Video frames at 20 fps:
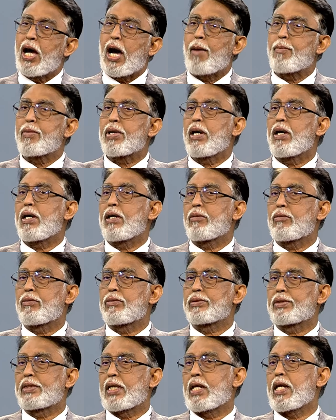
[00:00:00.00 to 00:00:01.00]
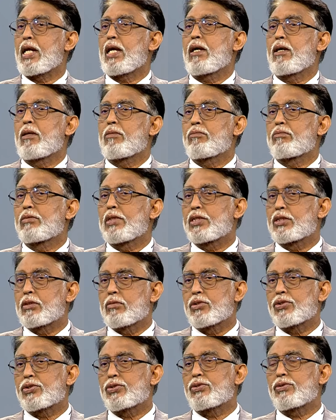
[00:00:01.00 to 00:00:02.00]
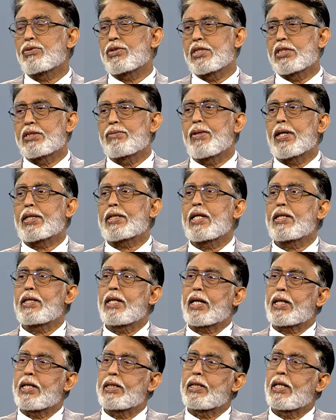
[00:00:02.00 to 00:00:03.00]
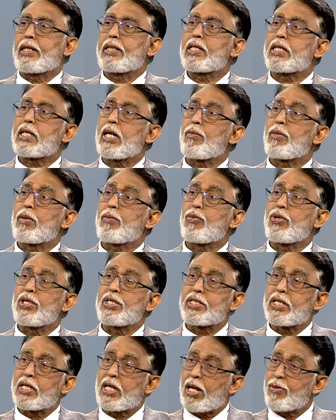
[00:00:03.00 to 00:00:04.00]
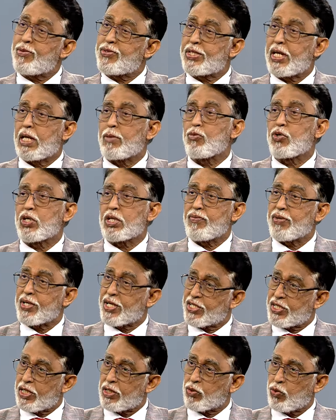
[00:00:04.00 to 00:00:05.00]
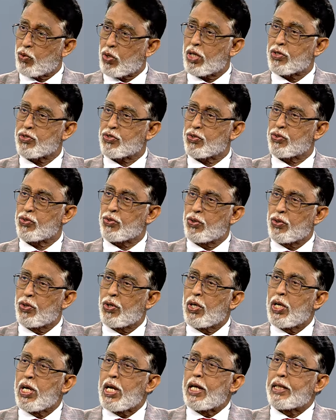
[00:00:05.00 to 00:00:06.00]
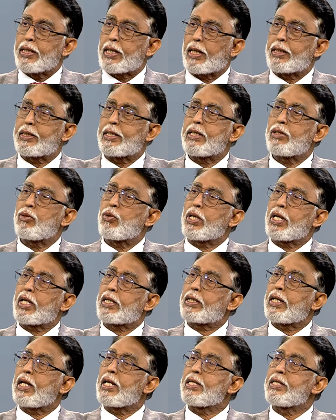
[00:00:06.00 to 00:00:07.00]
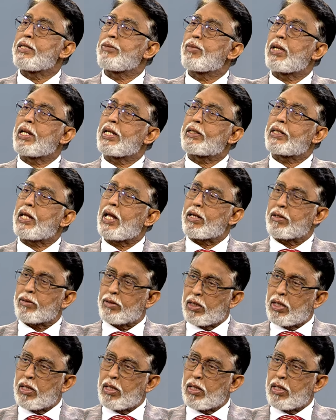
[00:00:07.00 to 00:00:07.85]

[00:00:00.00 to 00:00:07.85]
আমরা যারা এই সমস্ত রিসপেক্টর থাকে তাদেরকে আমরা বলি যে লাইফস্টাইল মডিফিকেশান করার জন্য তাতে অনেকটাই মানে তার